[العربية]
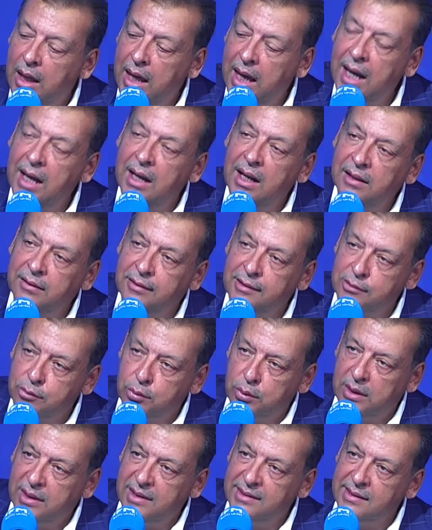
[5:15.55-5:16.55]
اي
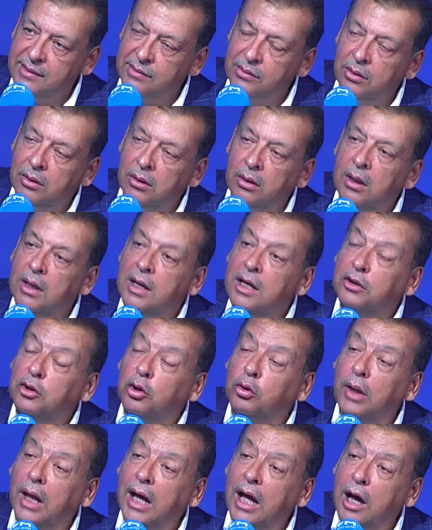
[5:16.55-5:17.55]
لاندستريزاسيون
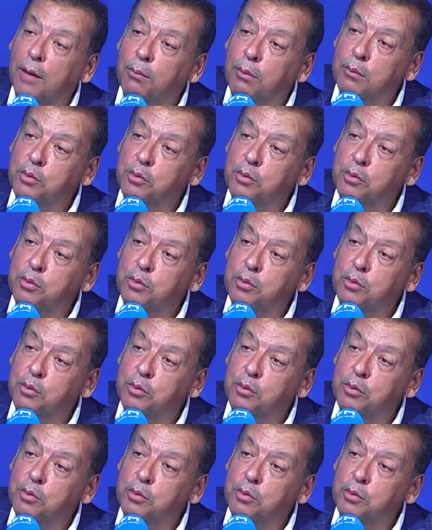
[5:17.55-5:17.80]
تلقاهم